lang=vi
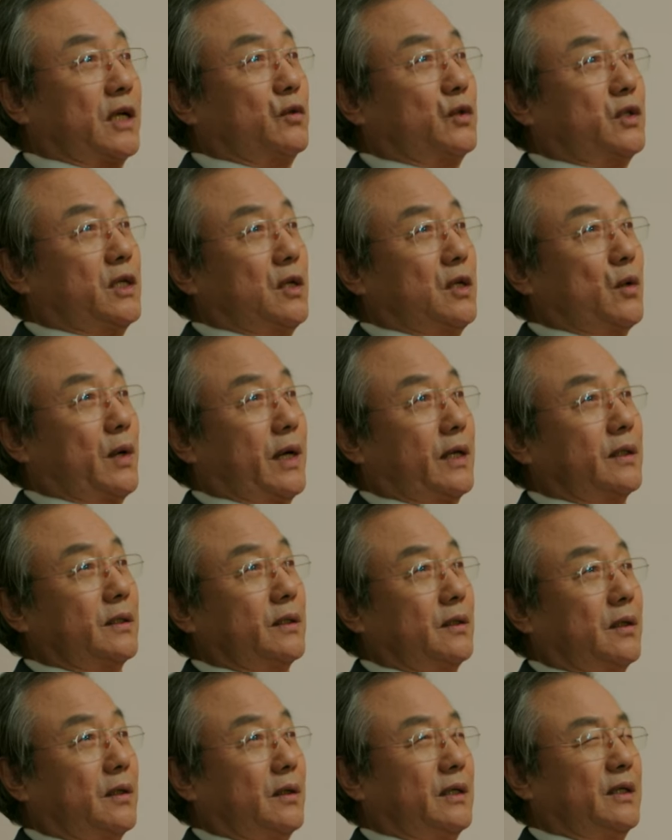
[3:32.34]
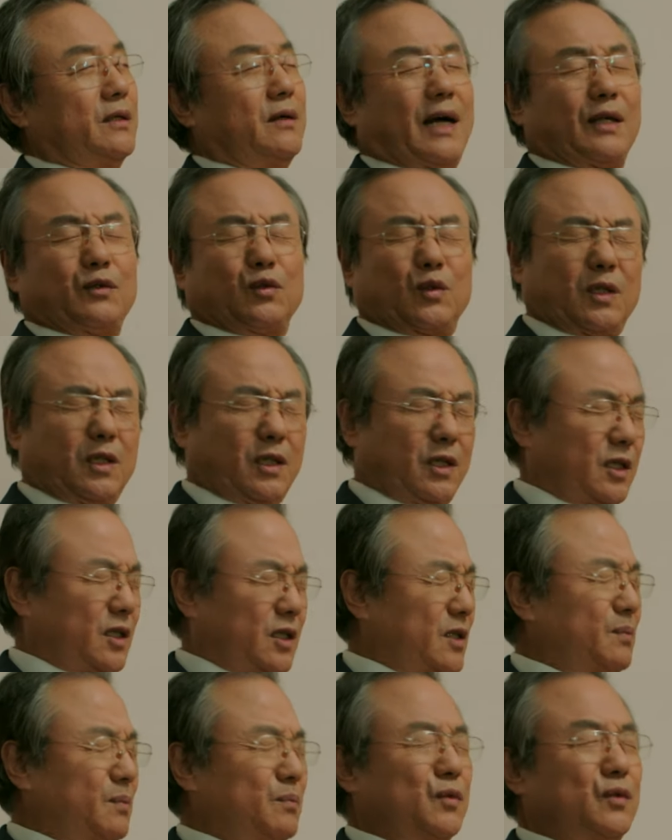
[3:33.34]
chữa trị miễn phí Là một vấn
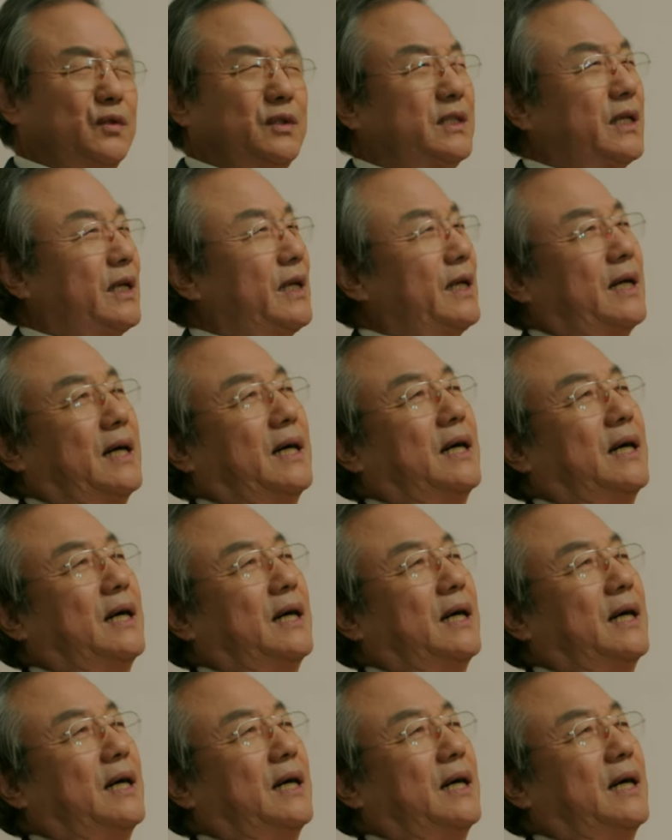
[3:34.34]
đề vô cùng